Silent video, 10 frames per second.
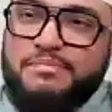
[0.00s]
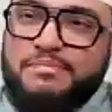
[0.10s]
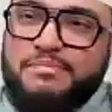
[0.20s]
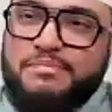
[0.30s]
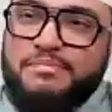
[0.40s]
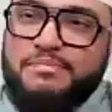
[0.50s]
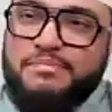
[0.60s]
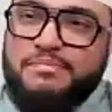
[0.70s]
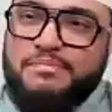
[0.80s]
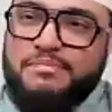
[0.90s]

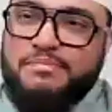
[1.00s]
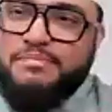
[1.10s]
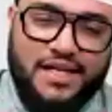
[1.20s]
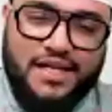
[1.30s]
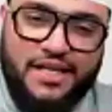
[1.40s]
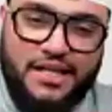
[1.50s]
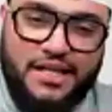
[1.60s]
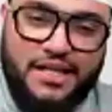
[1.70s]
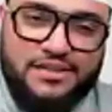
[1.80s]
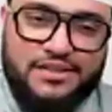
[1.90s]
দুনিয়ায় থেকে
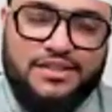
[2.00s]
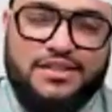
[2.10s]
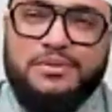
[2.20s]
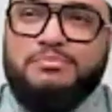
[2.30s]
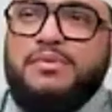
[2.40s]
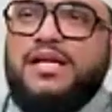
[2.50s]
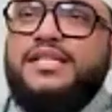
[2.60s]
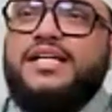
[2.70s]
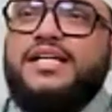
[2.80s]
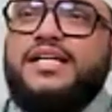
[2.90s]

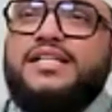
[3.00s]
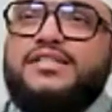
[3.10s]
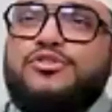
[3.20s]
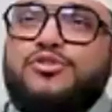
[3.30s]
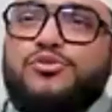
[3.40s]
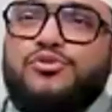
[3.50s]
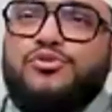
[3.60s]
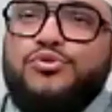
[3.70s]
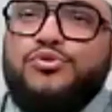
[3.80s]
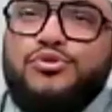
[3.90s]
মালিকের
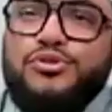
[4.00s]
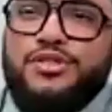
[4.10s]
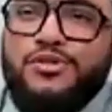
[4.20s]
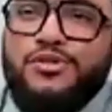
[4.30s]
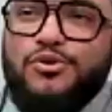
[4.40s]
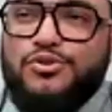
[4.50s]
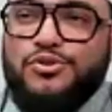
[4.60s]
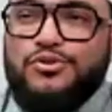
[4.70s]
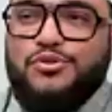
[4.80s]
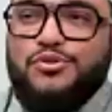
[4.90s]
সন্তুষ্টি অর্জন
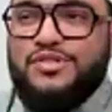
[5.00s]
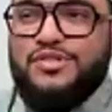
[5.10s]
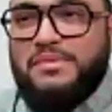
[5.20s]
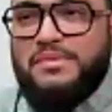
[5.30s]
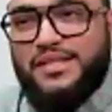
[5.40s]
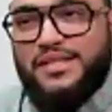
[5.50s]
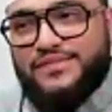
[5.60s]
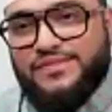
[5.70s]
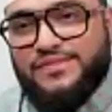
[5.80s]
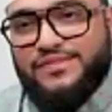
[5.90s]
করতে পারে
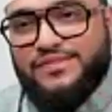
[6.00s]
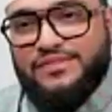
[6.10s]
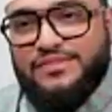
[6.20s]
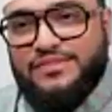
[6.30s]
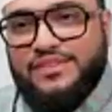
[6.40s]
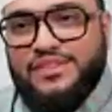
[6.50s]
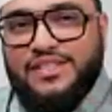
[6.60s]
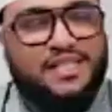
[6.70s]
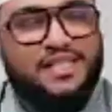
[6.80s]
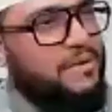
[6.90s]

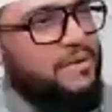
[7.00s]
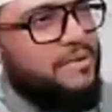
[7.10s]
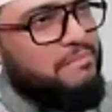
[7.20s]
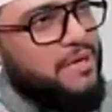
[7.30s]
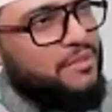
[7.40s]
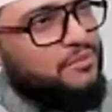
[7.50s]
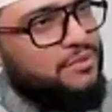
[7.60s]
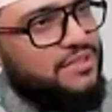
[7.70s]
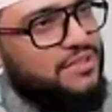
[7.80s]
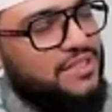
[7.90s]
কিভাবে মানুষ
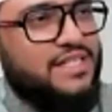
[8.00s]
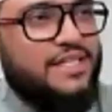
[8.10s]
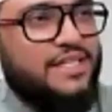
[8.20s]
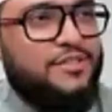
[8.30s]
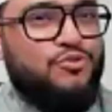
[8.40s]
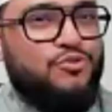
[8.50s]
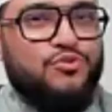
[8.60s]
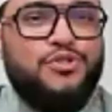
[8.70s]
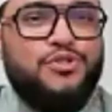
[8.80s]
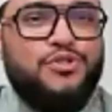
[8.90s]
নিজেকে
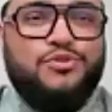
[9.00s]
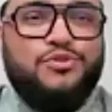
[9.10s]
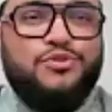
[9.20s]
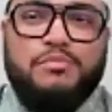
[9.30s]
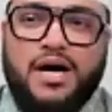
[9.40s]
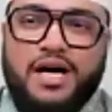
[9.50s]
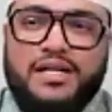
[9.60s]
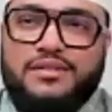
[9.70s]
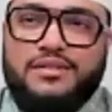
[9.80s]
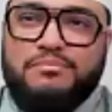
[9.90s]
চরিত্রবান
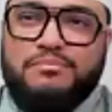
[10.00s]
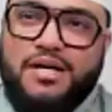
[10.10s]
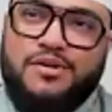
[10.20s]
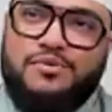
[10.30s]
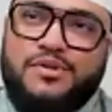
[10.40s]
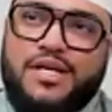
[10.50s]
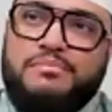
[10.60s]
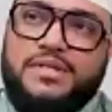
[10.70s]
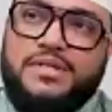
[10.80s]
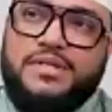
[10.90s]
বানানোর এই
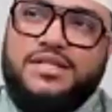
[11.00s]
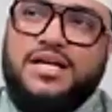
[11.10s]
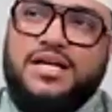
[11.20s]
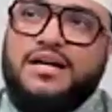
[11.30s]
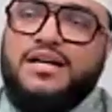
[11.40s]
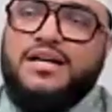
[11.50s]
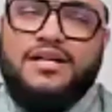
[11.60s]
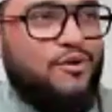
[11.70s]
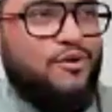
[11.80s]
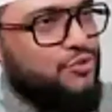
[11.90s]
বিদ্যা
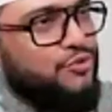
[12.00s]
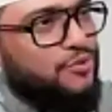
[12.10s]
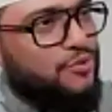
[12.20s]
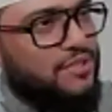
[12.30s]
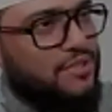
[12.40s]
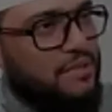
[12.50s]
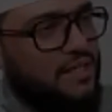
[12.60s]
অর্জন করতে পারে